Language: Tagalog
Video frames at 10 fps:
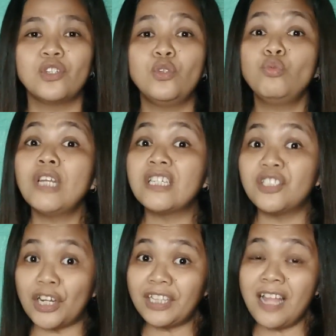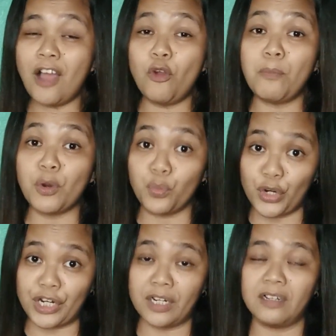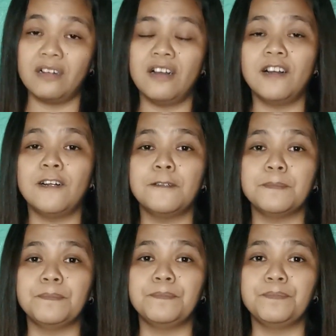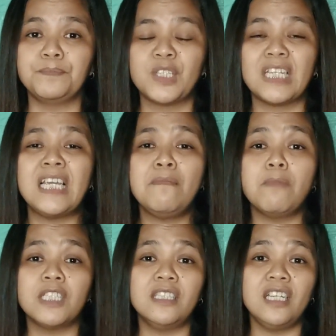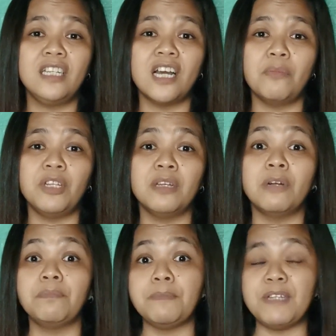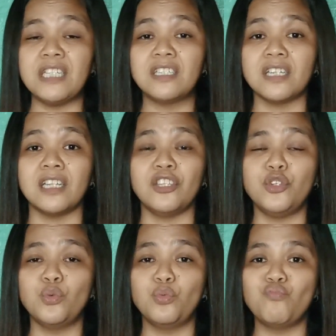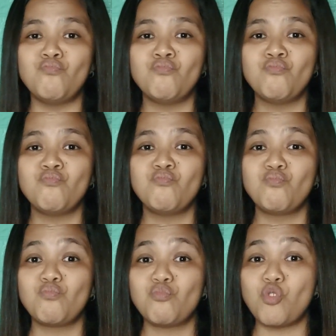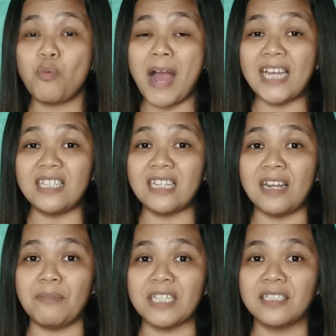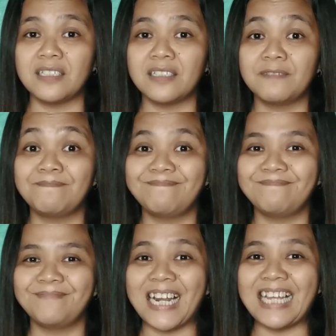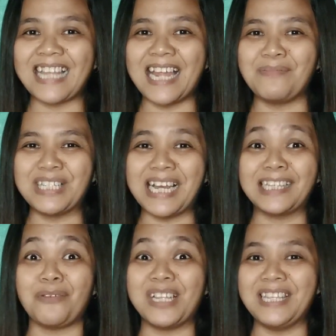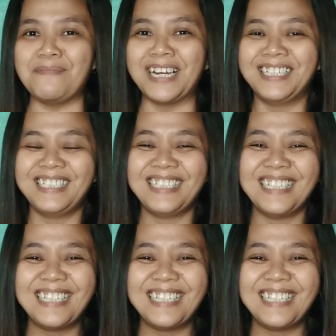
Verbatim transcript: So, nung nag-start na akong mag-work, um, naging bonding namin na magpipinsan yung kumain sa labas. Halata naman sa katawan, di ba?